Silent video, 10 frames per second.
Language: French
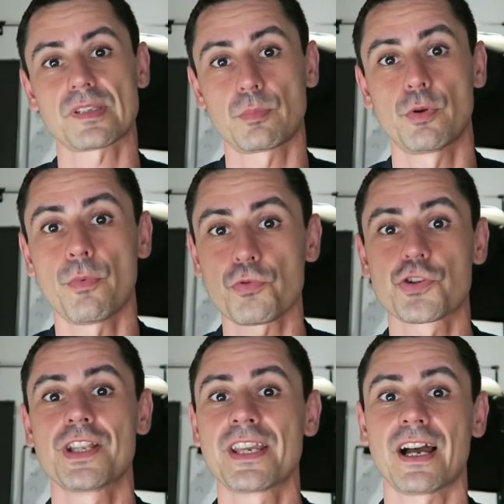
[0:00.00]
simplement
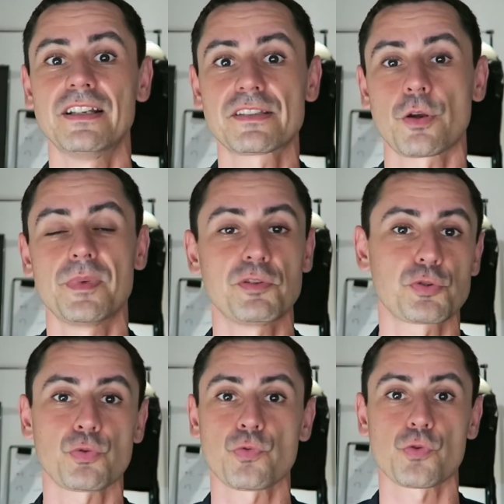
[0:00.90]
généralistes comme elles le
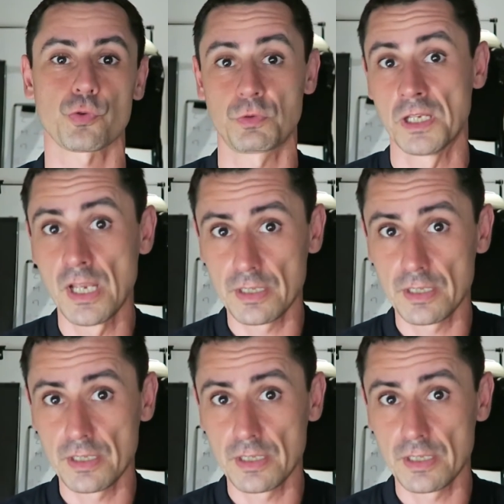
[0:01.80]
sont aujourd'hui.